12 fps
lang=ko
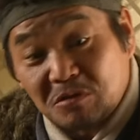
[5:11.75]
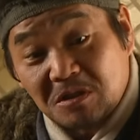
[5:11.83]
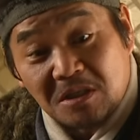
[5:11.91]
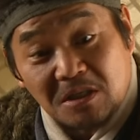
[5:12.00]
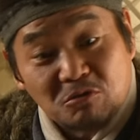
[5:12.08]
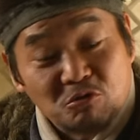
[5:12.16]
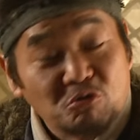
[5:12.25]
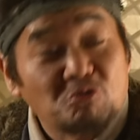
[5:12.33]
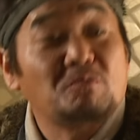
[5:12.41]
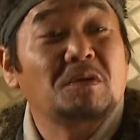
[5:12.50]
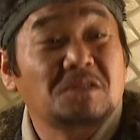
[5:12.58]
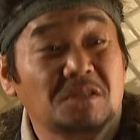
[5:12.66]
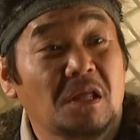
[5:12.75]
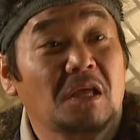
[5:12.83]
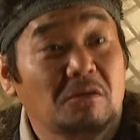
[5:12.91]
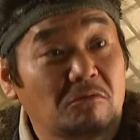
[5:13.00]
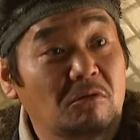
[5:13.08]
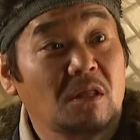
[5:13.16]
다푼씩 주름해서
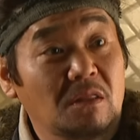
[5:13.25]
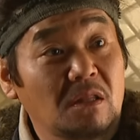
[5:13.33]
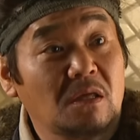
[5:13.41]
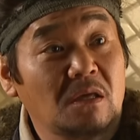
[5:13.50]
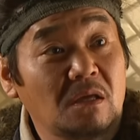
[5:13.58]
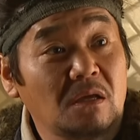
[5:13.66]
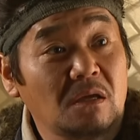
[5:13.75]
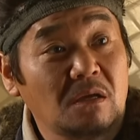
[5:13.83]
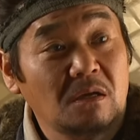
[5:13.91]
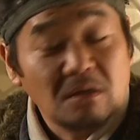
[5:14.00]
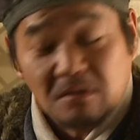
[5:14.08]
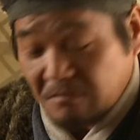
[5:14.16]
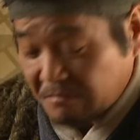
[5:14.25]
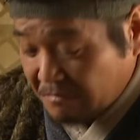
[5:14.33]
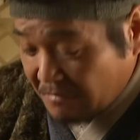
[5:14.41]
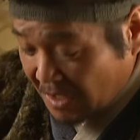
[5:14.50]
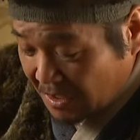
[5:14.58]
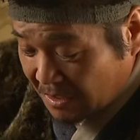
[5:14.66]
내기로 했네.
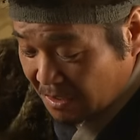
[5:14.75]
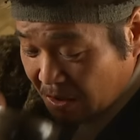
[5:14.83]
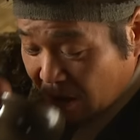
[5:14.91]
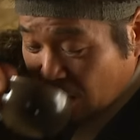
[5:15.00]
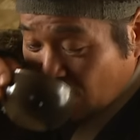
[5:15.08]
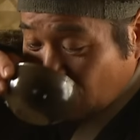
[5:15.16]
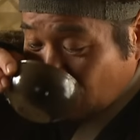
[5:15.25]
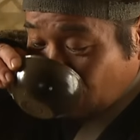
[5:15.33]
다들 못 먹어서